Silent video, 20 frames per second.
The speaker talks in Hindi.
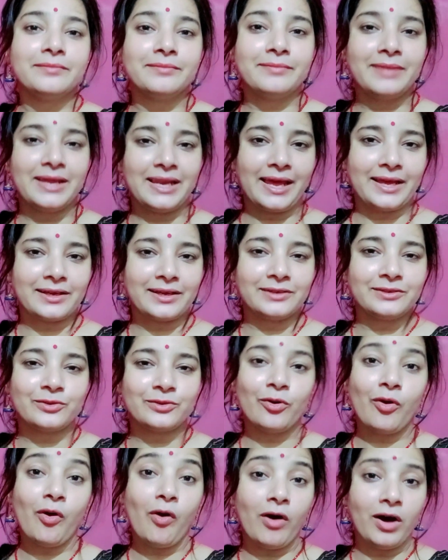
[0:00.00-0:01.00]
बेल आइकन
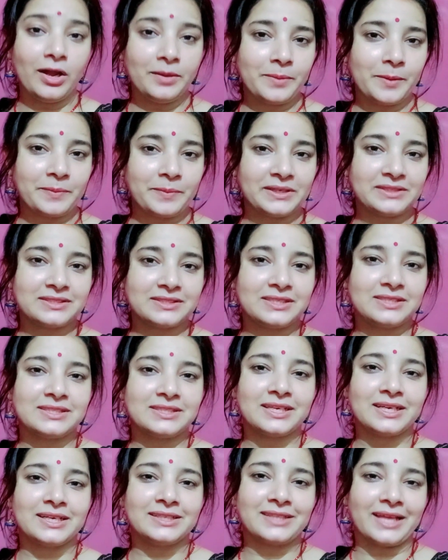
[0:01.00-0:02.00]
को ऑल पर प्रेस
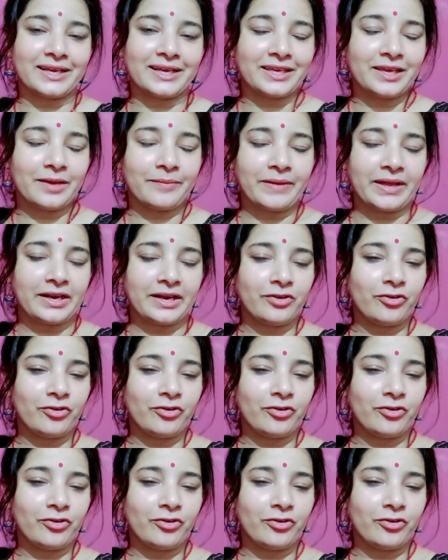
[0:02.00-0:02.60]
कीजिएगा ताकि हमारा